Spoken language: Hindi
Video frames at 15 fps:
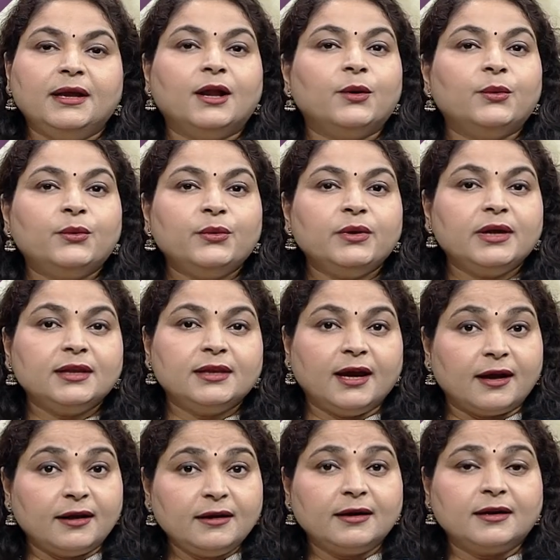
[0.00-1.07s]
महिलाओं को ये
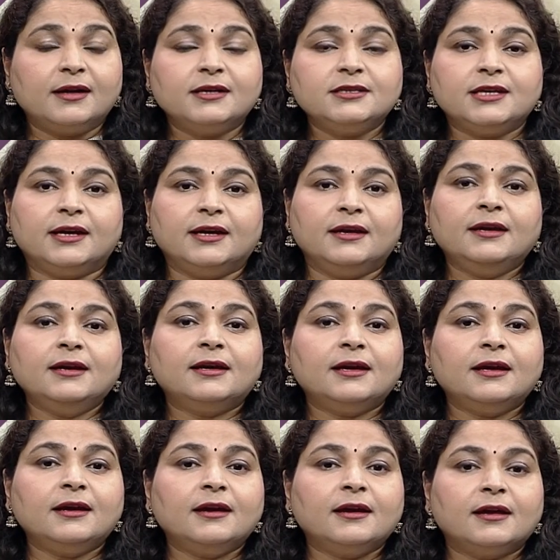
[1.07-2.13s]
ध्यान रखना चाहिए
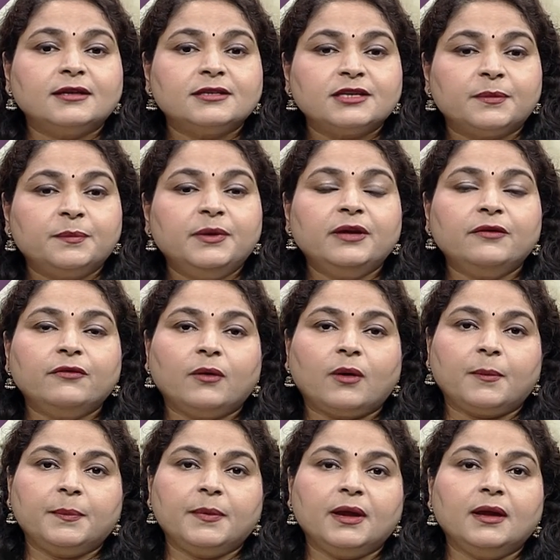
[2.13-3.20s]
कि जब भी
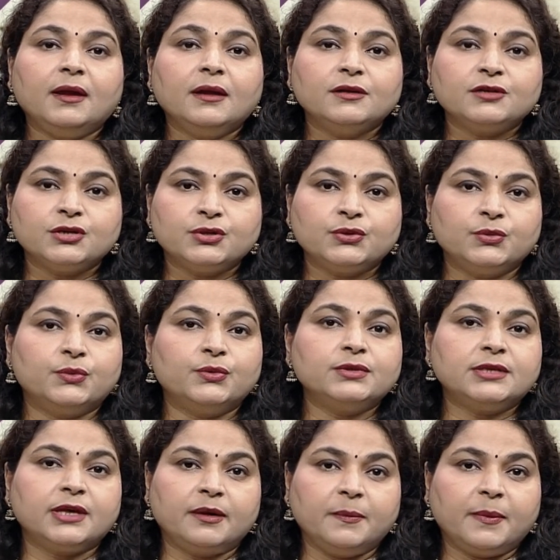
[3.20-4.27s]
वो अपने शिशु
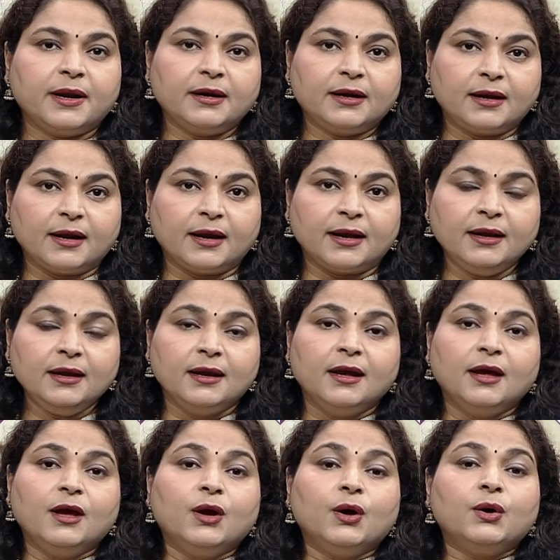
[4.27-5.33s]
को स्तनपान कराएं
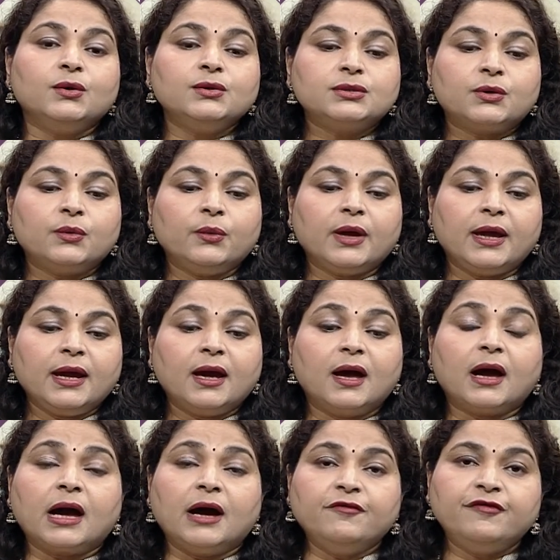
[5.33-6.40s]
उसको
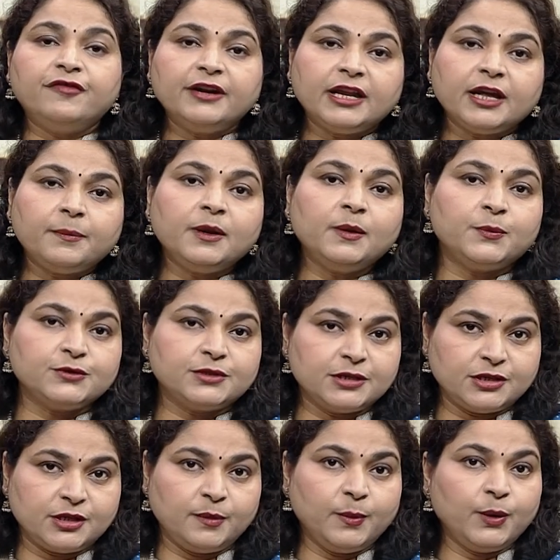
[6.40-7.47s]
एक कंफर्टेबल
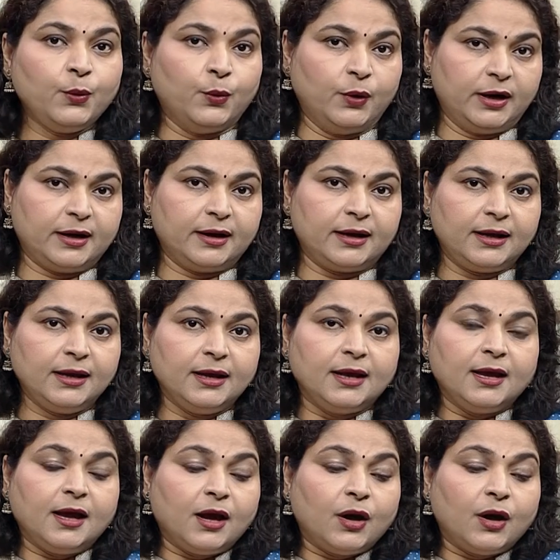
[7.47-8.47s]
पोजीशन में होल्ड करें